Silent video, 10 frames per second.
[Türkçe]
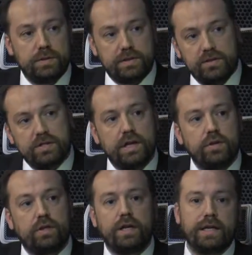Biz
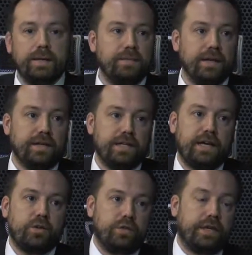ticari olarak hep
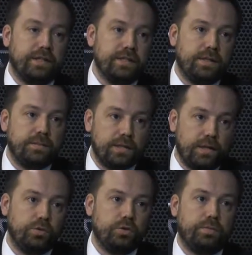kar odaklıyız ama
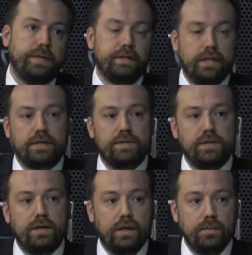kamunun
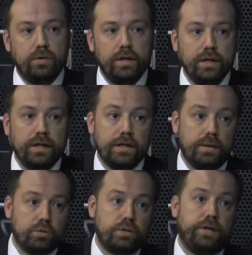beklentisi daha böyle
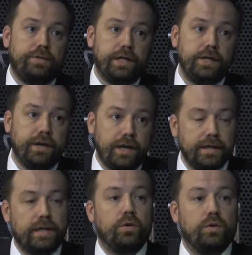kamusal fayda ve
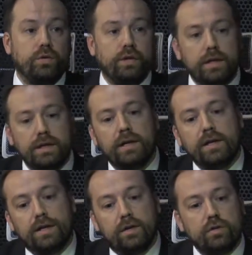ARGE yönünden.
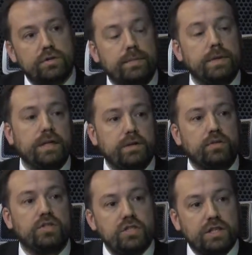O yüzden bir ilk
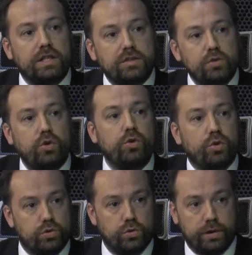önce şirketi
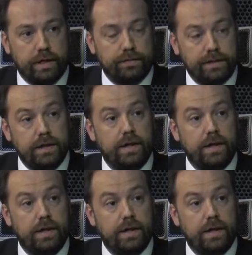yoruyoruz o tarafta.